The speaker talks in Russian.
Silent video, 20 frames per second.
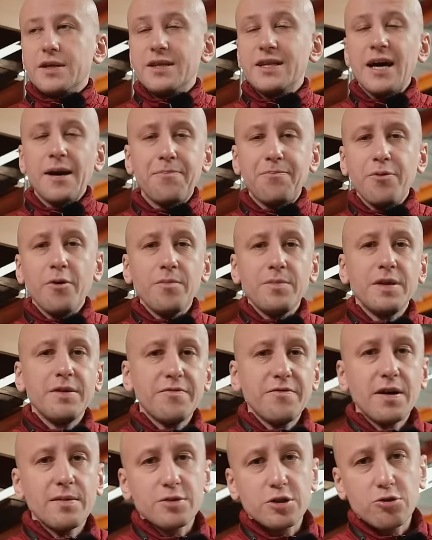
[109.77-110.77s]

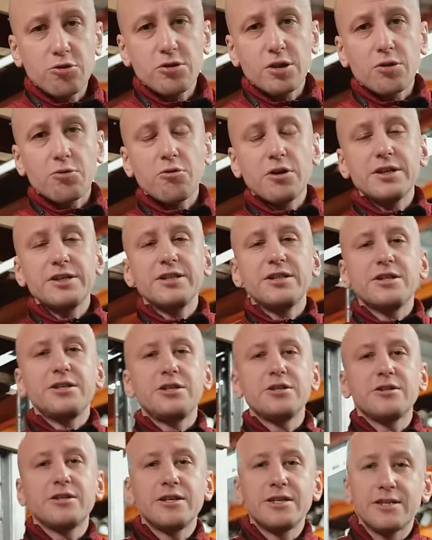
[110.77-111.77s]
Напомним вам, что такое
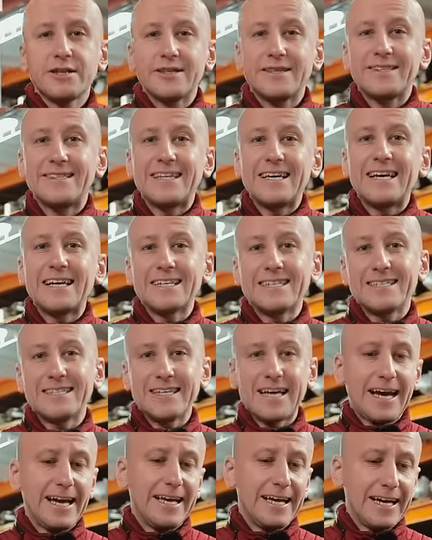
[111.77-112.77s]
1.4
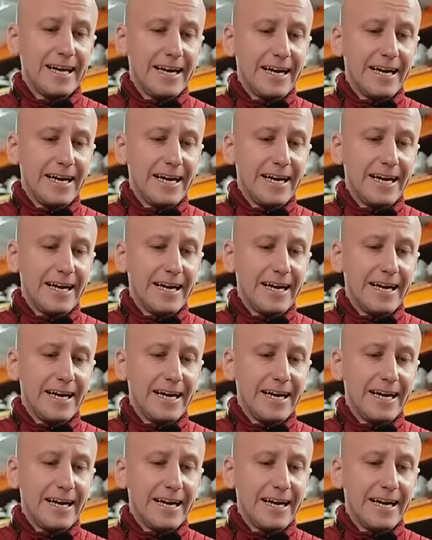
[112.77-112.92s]
TSI.